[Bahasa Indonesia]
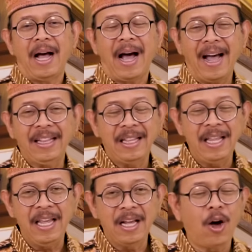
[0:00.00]

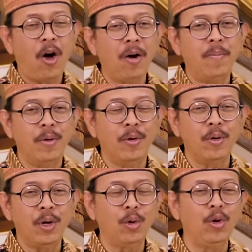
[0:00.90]
Hati,
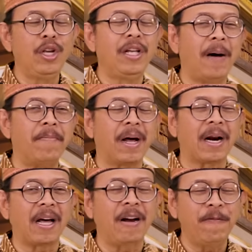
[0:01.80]
kolbu itu
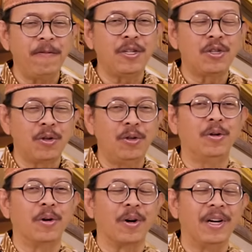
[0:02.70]
digambarkan
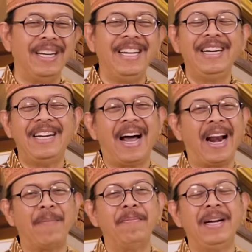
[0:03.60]
visudur di
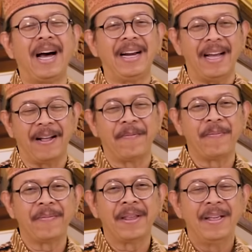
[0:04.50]
dalam dada.
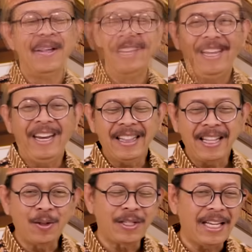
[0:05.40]
Ini
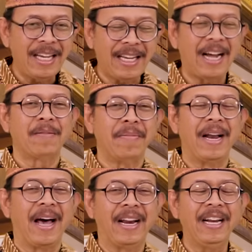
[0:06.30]
tentu saja sangat
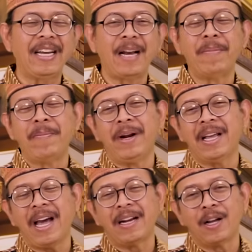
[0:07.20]
menarik dan
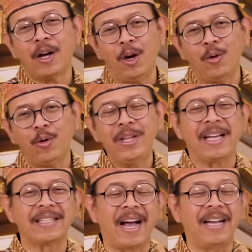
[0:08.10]
memberikan clue
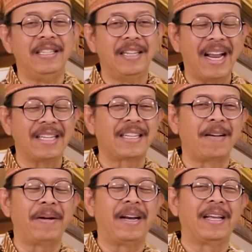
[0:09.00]
yang sangat jelas
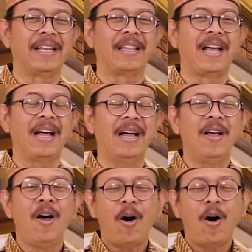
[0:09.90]
kepada kita